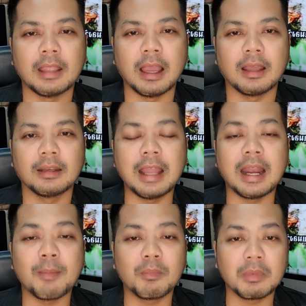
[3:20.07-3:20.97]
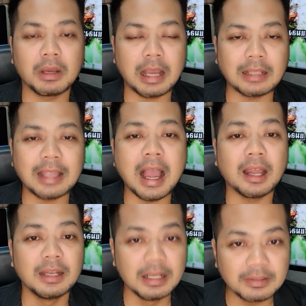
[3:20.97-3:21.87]
นะได้รับค่าจ้าง
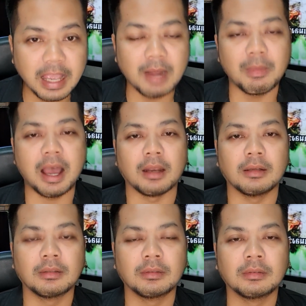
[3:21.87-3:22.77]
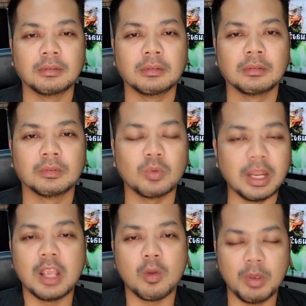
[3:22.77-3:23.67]
1 0 0 0 0แสนบาทตัว
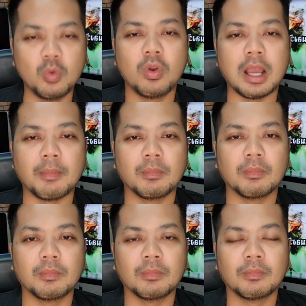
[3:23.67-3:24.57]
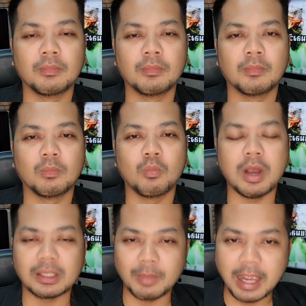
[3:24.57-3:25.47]
เองก็ไม่รู้หรอกครับ
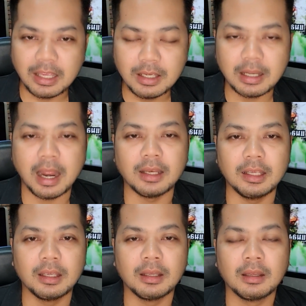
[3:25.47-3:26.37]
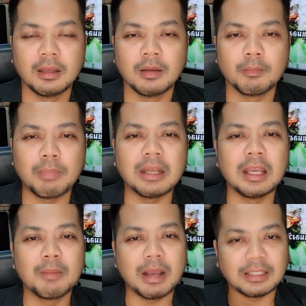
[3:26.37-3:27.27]
ว่าทำไมให้เยอะขนาดนี้เป็น
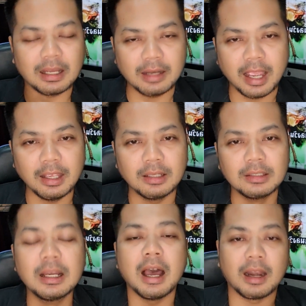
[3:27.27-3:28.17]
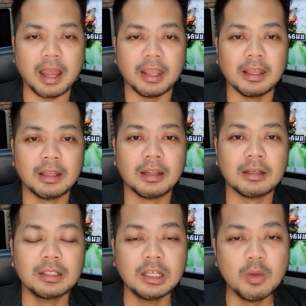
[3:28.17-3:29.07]
เงินมาจากไหนหรืออะไร
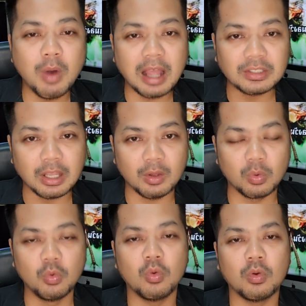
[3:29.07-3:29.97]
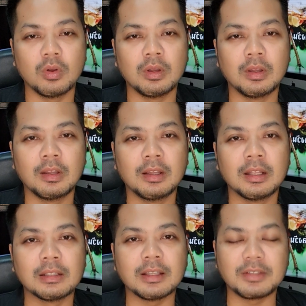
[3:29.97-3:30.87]
หรือว่าจะรู้
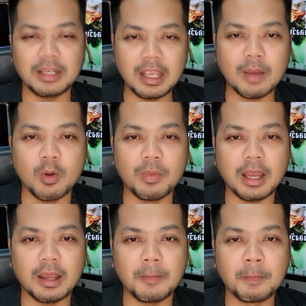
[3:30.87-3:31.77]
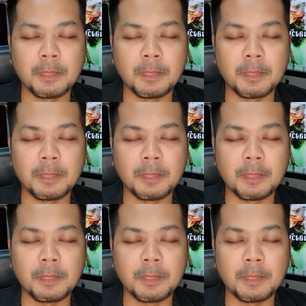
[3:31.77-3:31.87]
แต่สิ่งนี้ครับผมนะฮะ